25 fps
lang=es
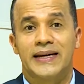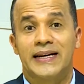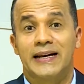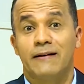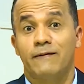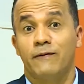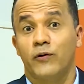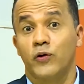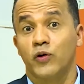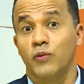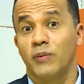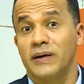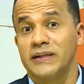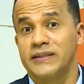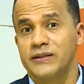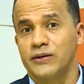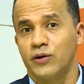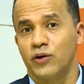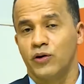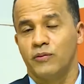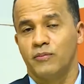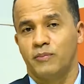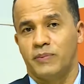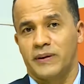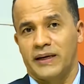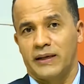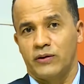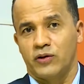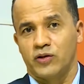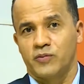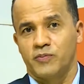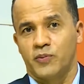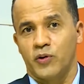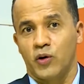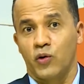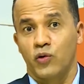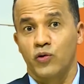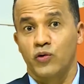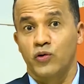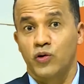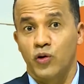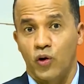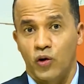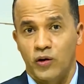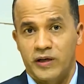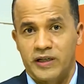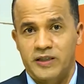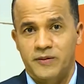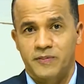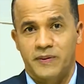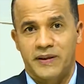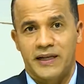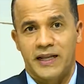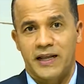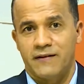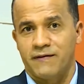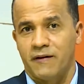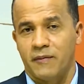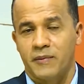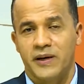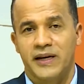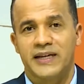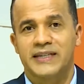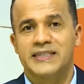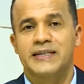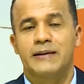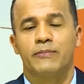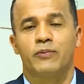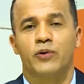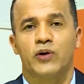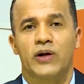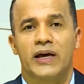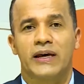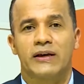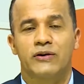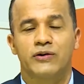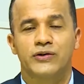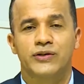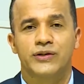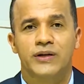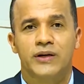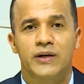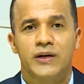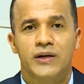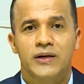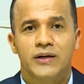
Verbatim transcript: la formación para los productores, para las familias que por años